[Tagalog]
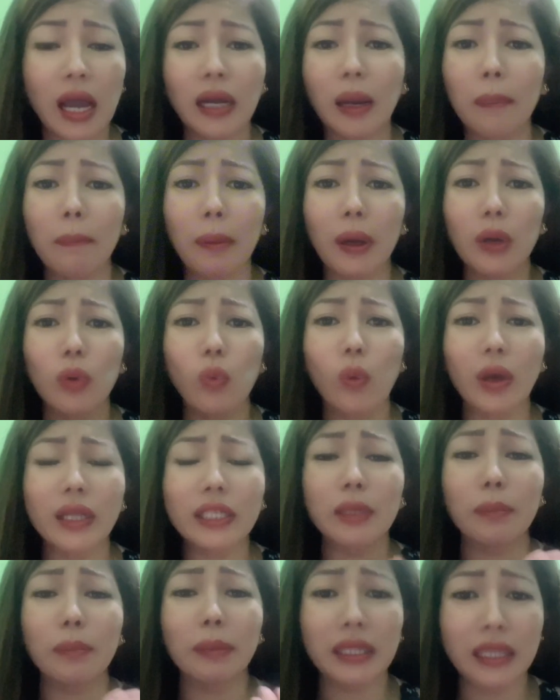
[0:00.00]
Kapag
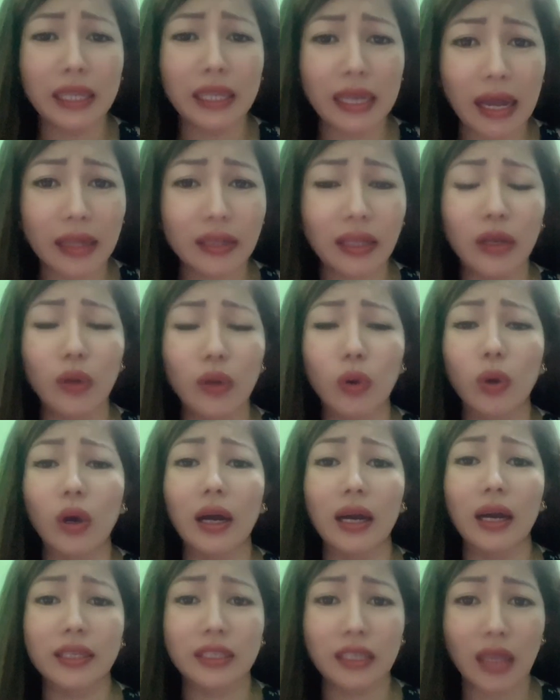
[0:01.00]
once may
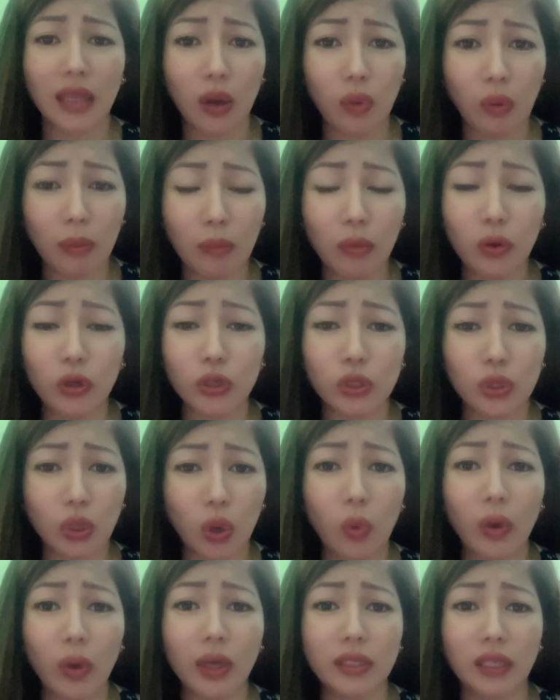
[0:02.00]
tinatanong ang asawa mo or
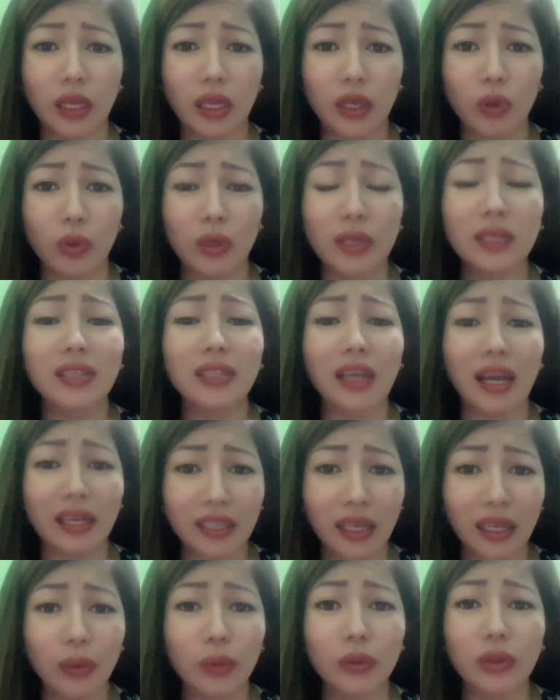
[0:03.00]
jowa sa'yo,
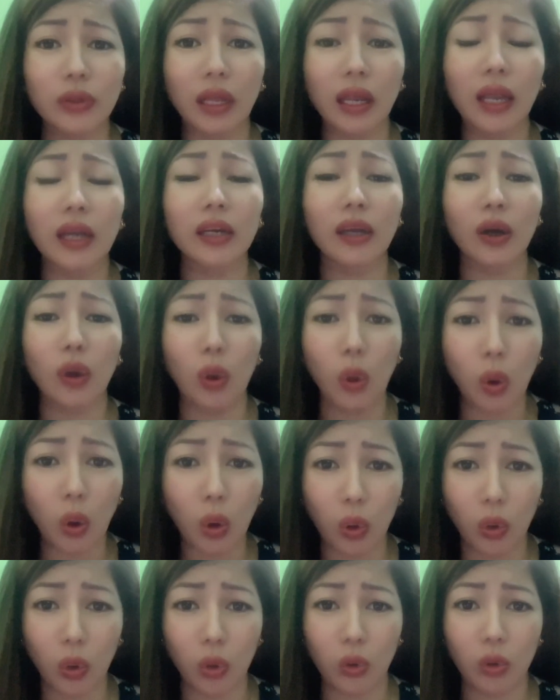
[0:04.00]
isasagot ka lang ng
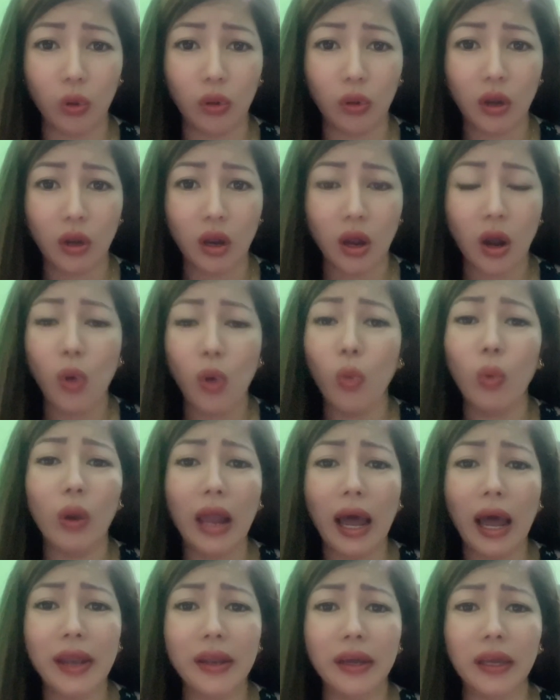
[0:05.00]
oo
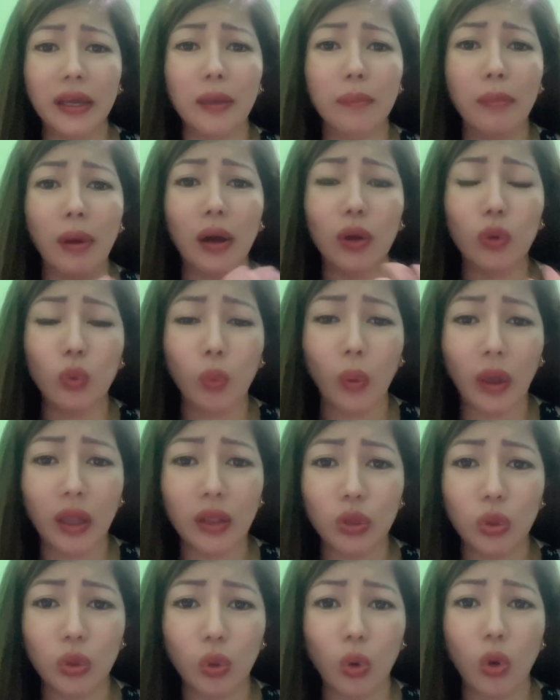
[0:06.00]
wala nang ibang
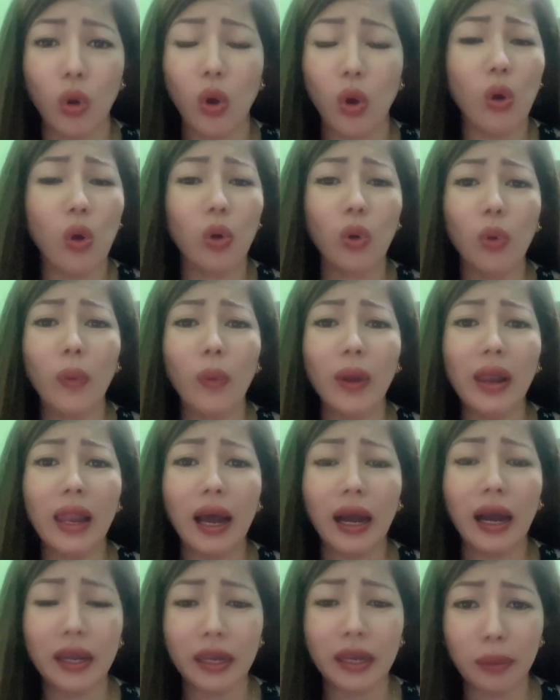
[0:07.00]
kwento o kung
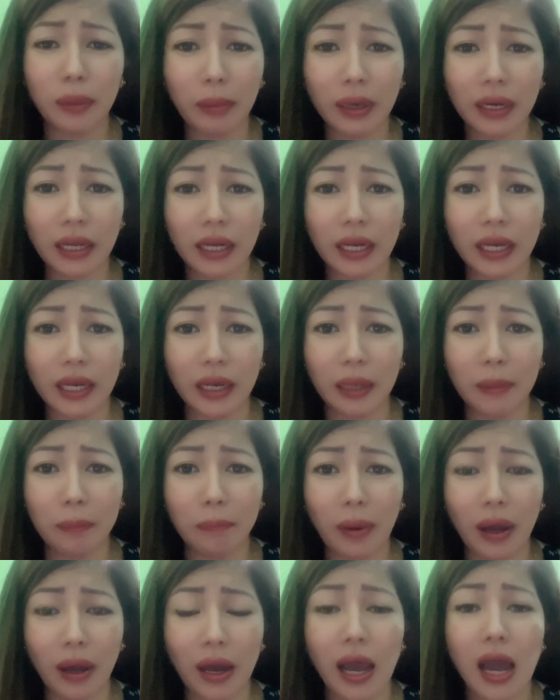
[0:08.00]
wala ka nang maririnig
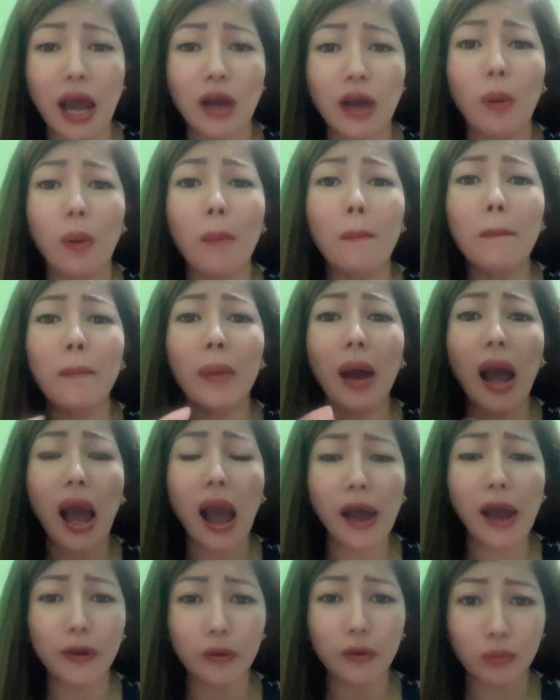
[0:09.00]
pa kung
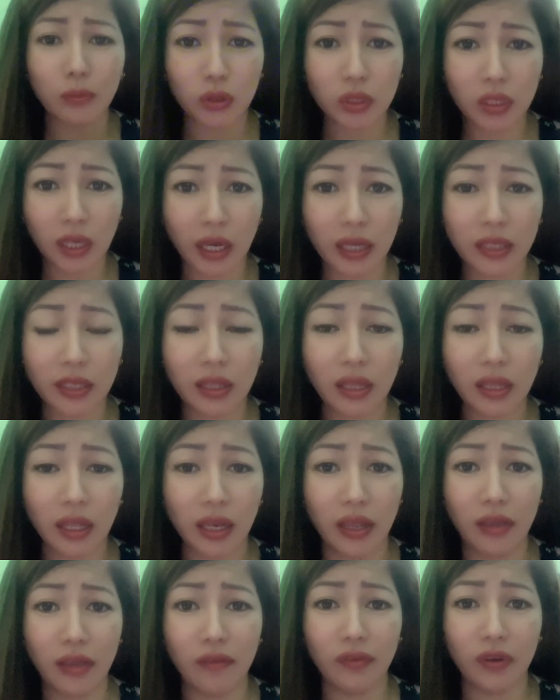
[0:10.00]
paano mo siya
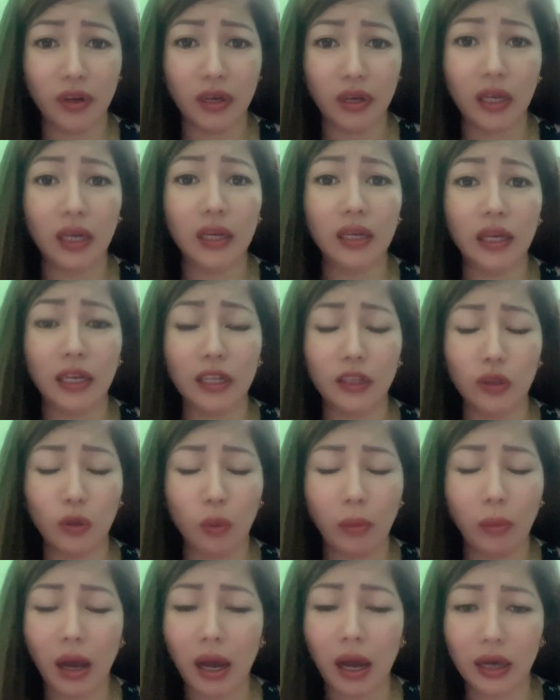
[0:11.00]
i-deliver ng
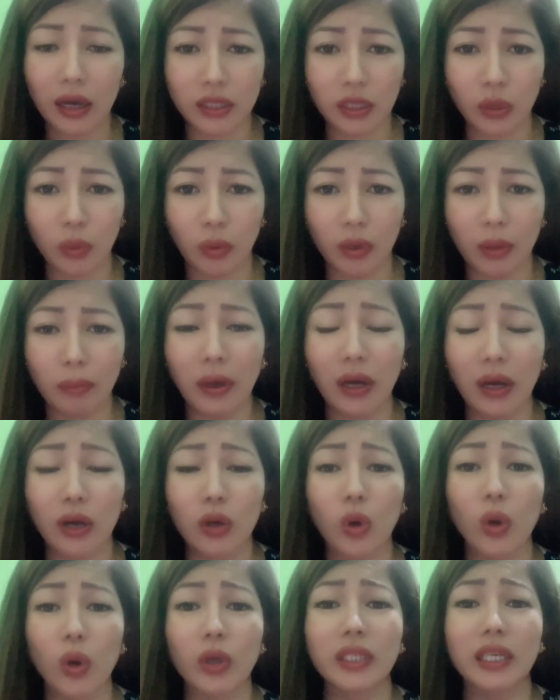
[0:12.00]
ganito mga kasawi
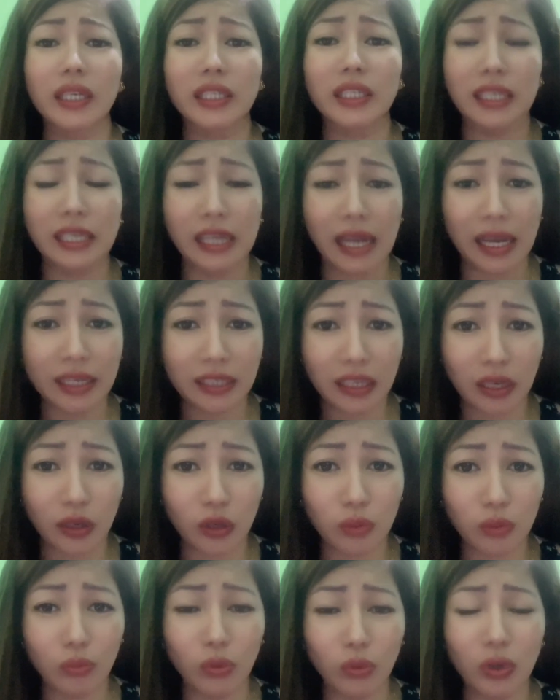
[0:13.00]
bagkos ang
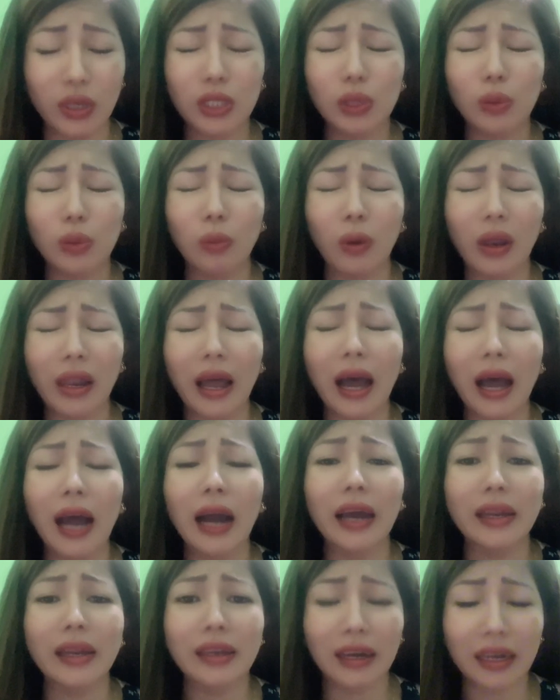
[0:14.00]
sinasagot mo is wala
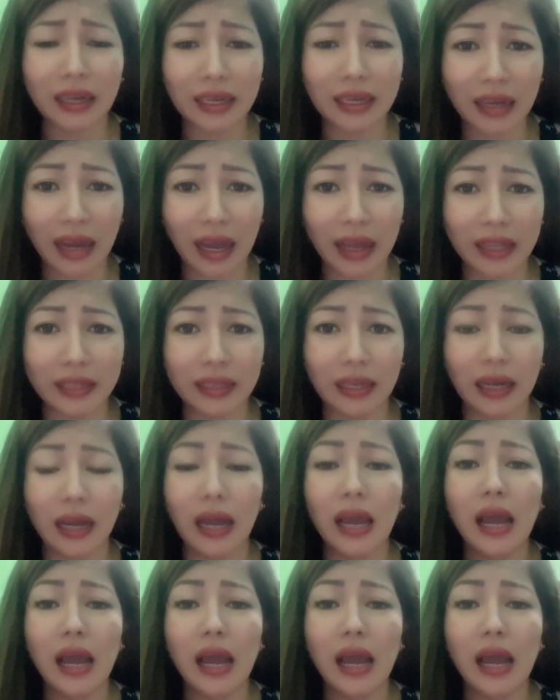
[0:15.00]
ka nang gana